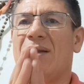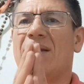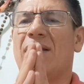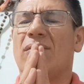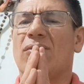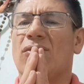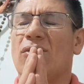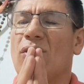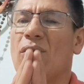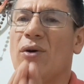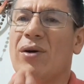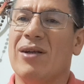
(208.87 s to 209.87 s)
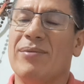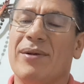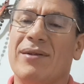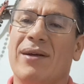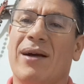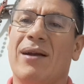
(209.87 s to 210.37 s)
Tiene un don
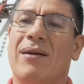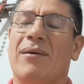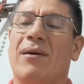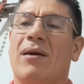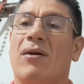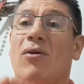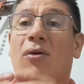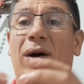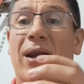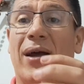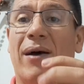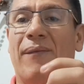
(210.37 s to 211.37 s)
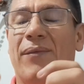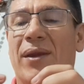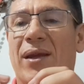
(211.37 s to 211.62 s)
especial. Ojalá